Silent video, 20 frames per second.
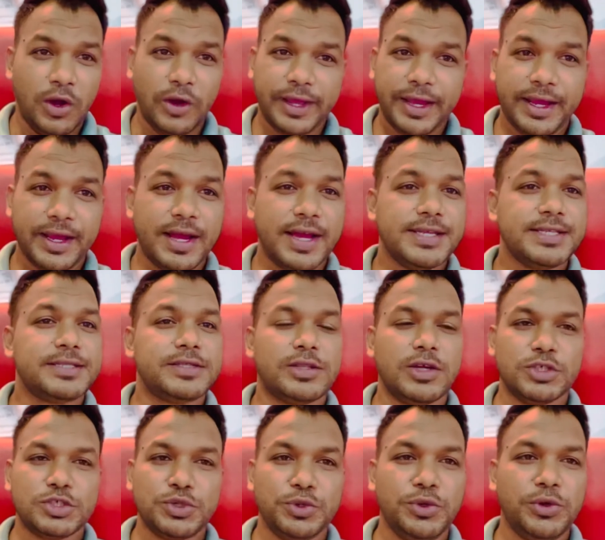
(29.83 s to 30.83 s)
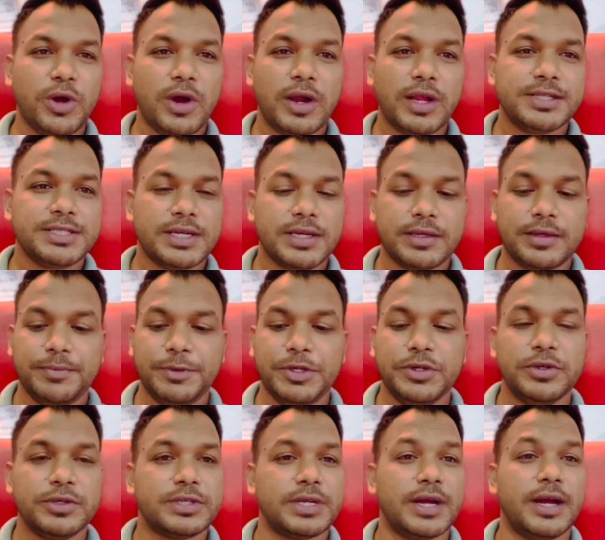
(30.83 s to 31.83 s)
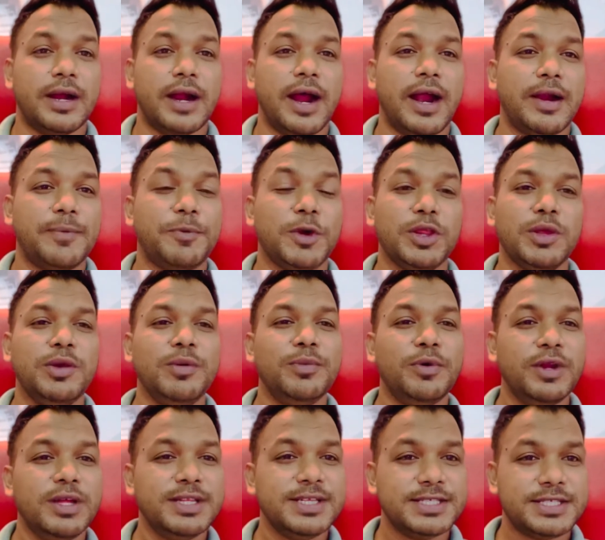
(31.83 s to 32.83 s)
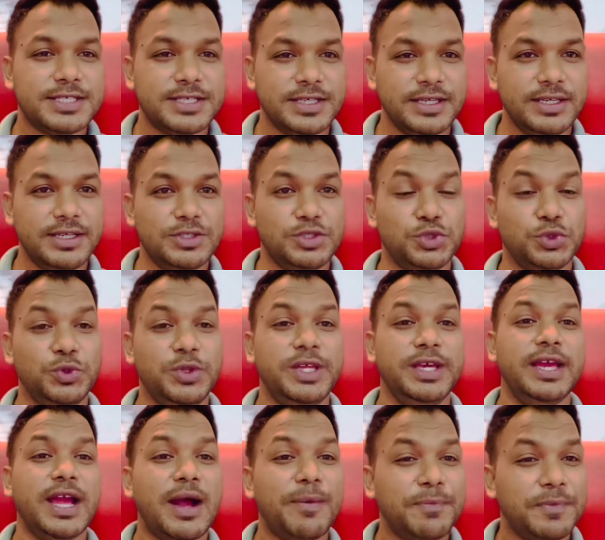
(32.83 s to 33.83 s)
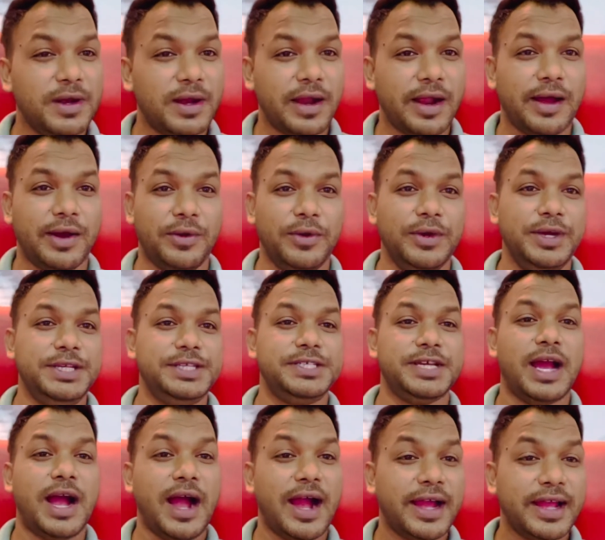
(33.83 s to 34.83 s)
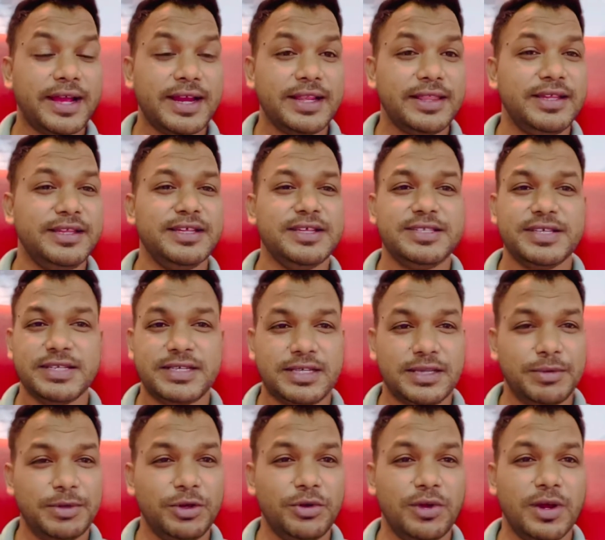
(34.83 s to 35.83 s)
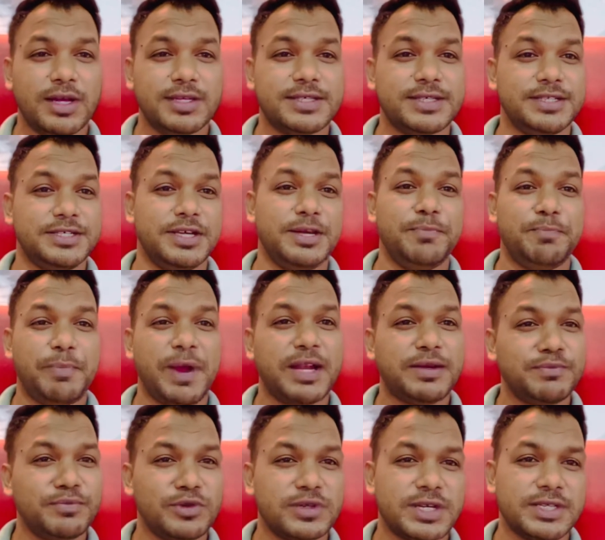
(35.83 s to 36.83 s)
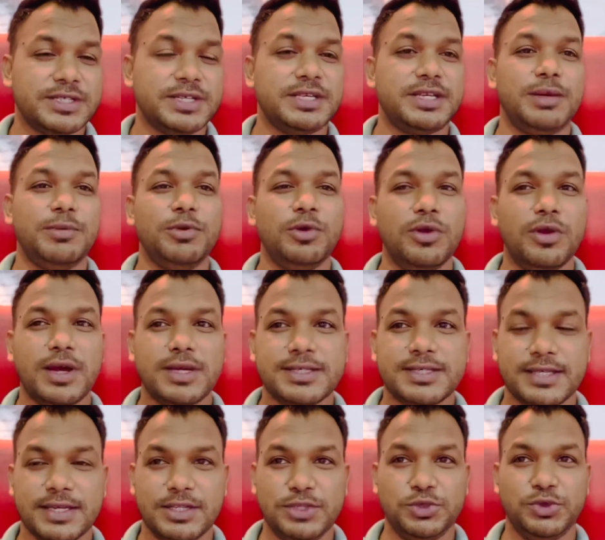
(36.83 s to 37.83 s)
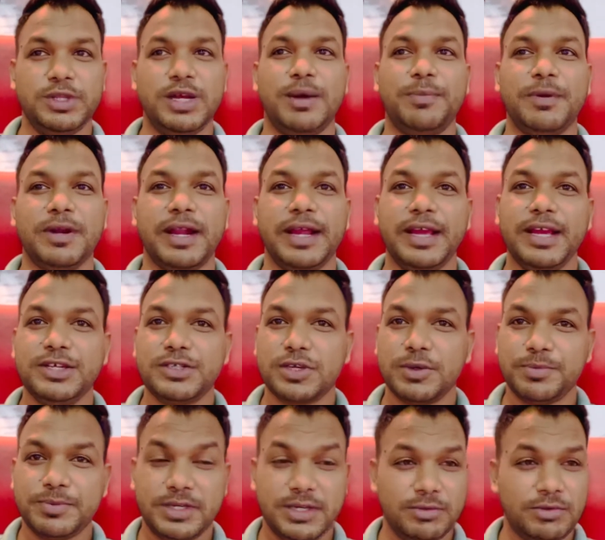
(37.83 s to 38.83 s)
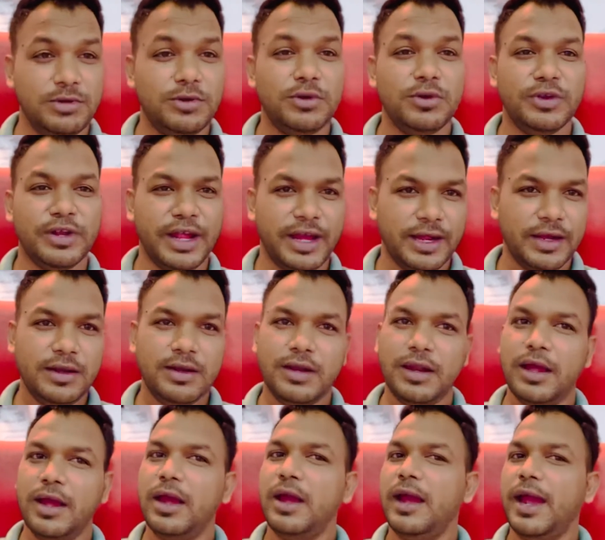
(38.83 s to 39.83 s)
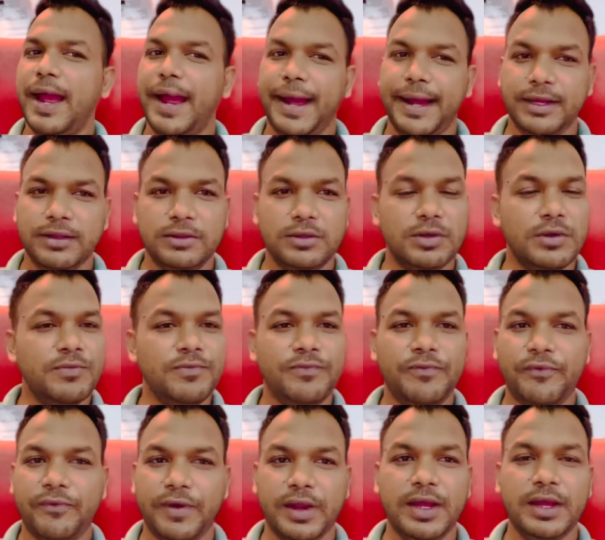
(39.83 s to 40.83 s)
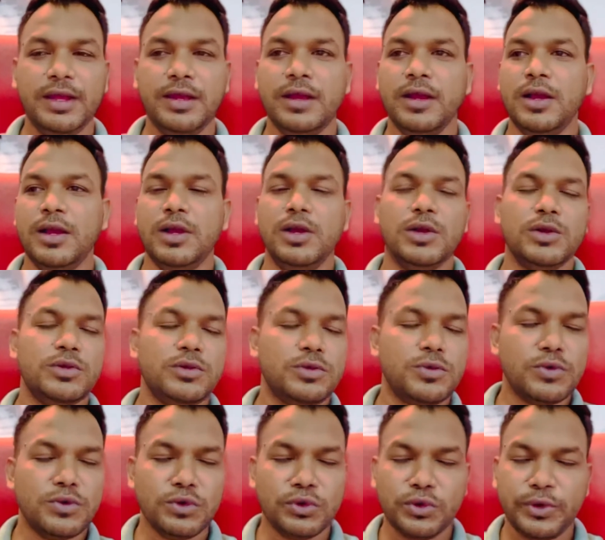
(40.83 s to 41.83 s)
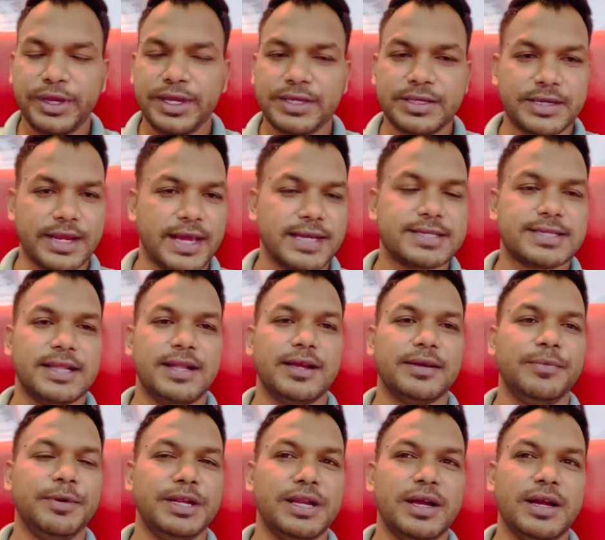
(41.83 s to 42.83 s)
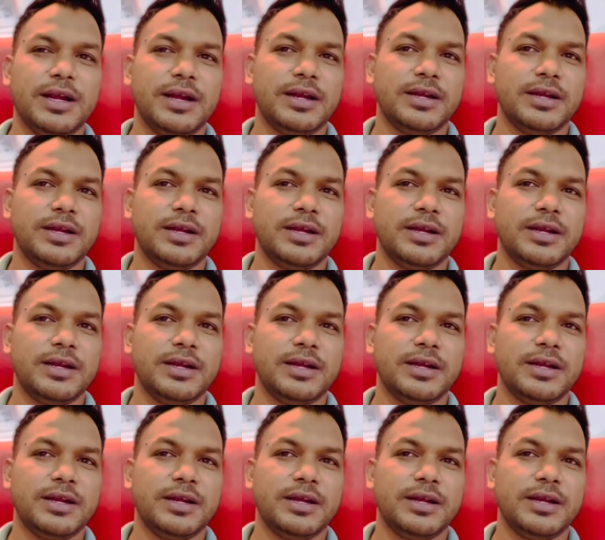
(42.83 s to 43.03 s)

ওকে গাইস তো শুরু করা যাক ভিডিওটা আর প্রথমে বলে দিচ্ছি যদি আপনারা ওই যে আগের দিনে যে টিভিগুলো আছে যে প্যাট মোটা যে টিভিগুলো আছে যদি আপনারা এই সব টিভিগুলো নেন একদম ফ্রি কোনোই ট্যাক্স লাগবে না